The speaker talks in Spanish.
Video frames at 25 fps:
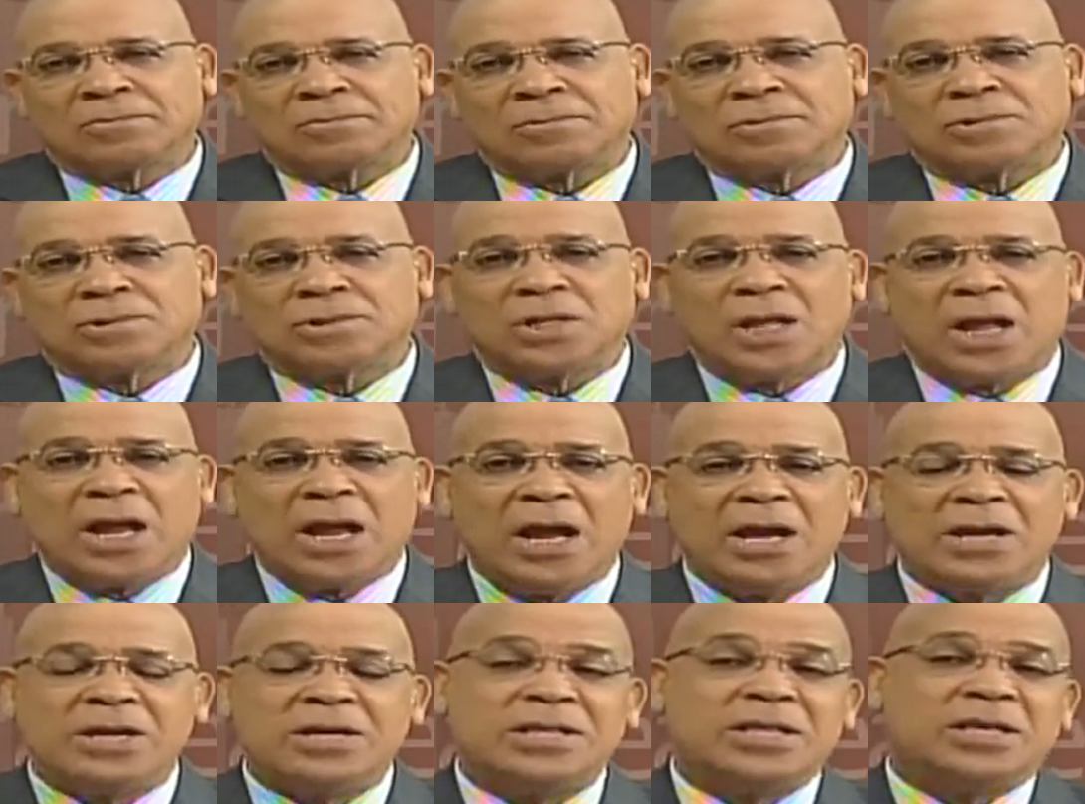
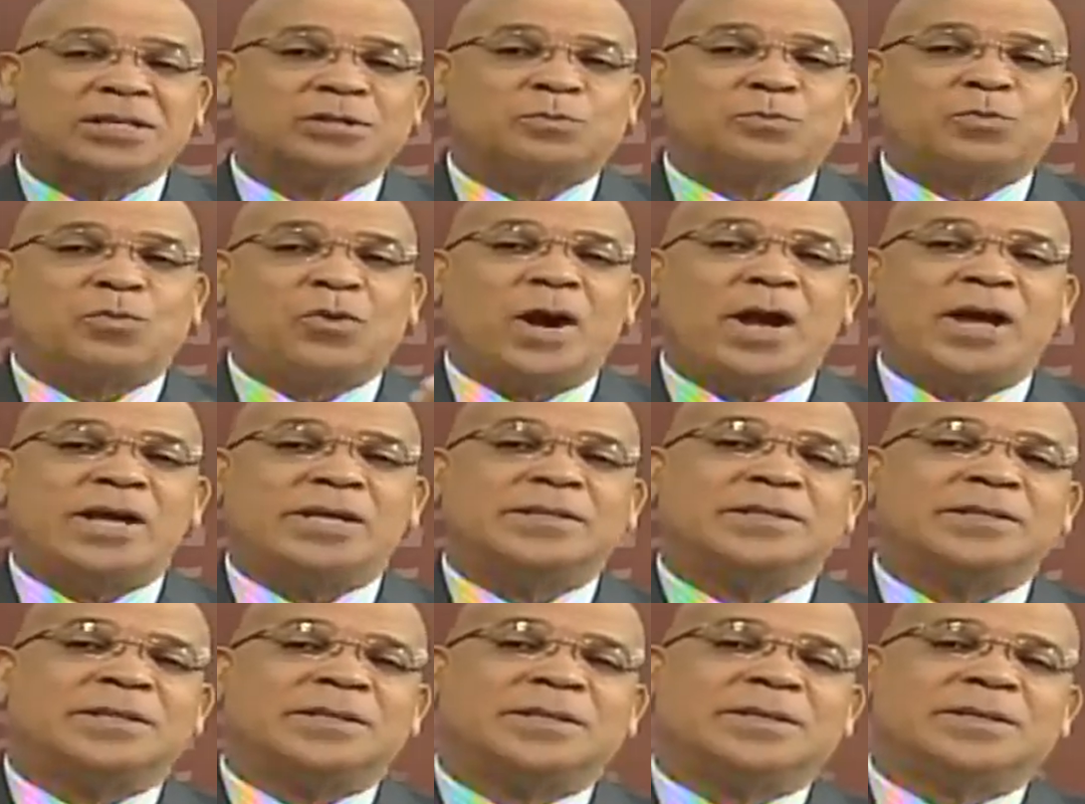Usted, y
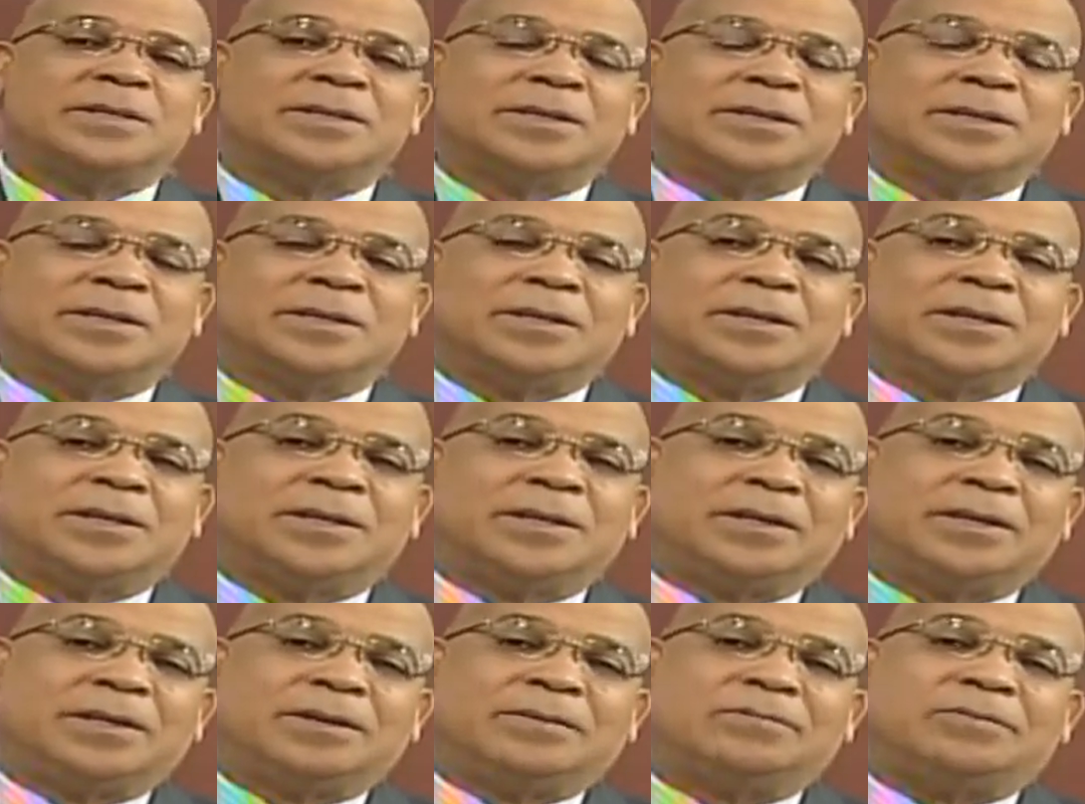después
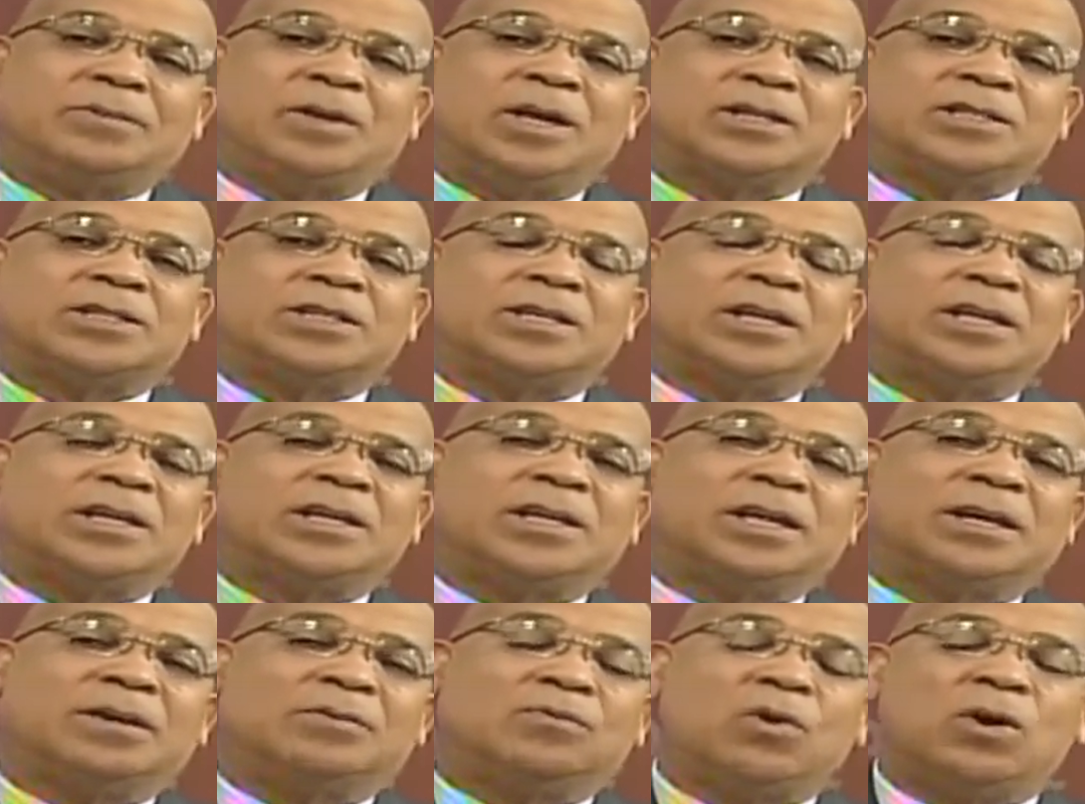
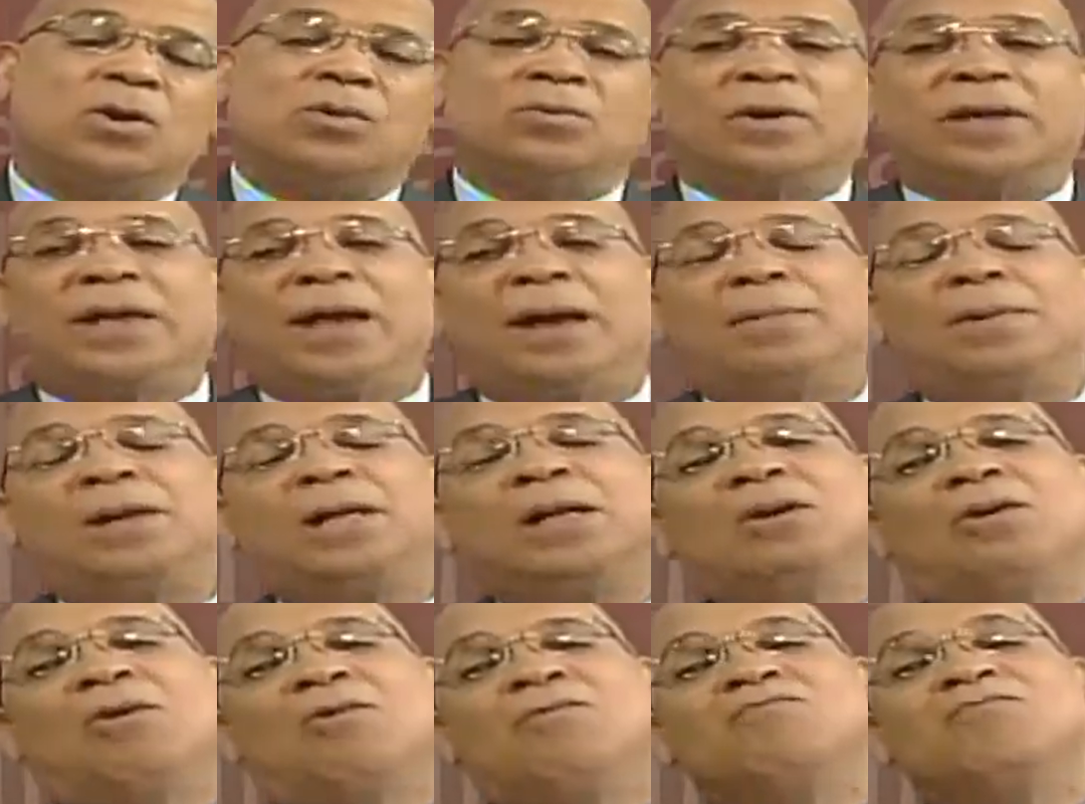decide que, bueno, que
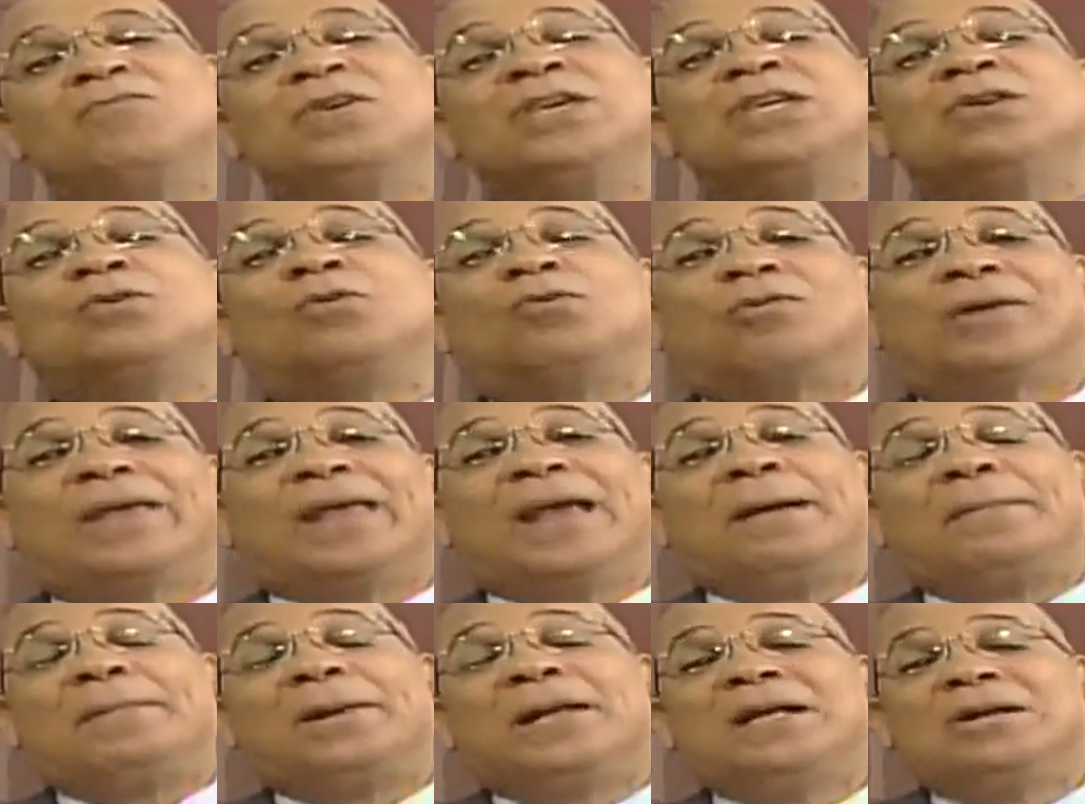hablen conmigo,
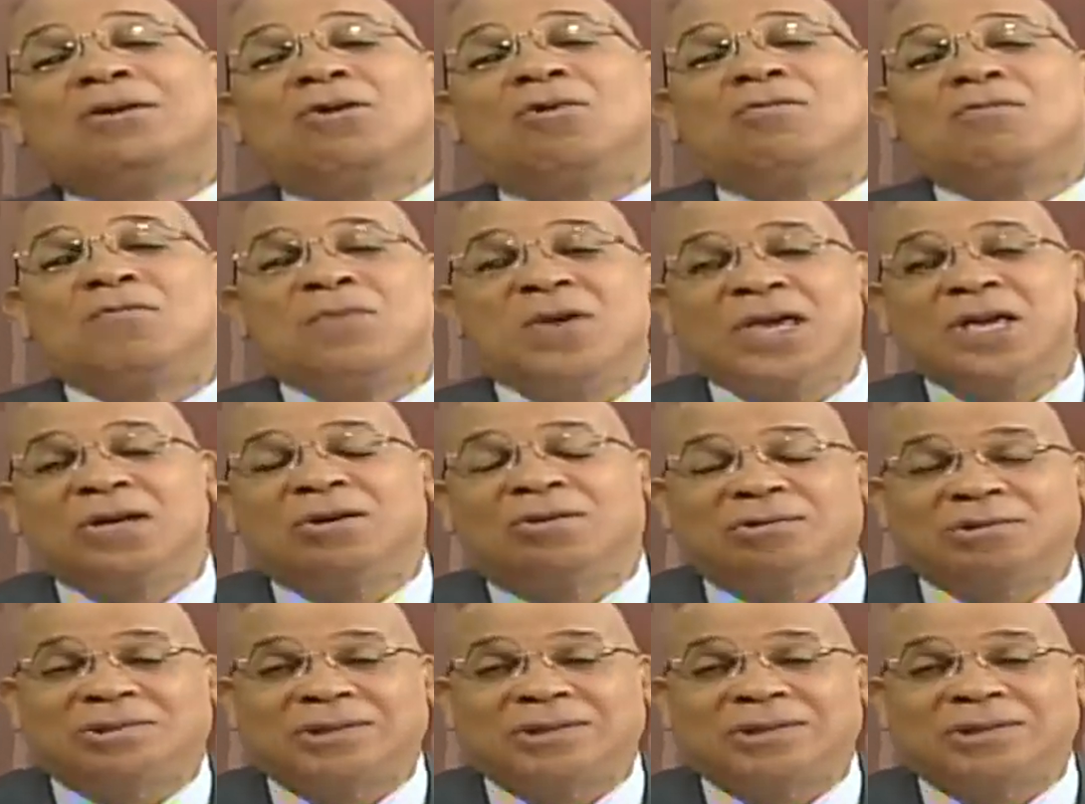que hablen conmigo.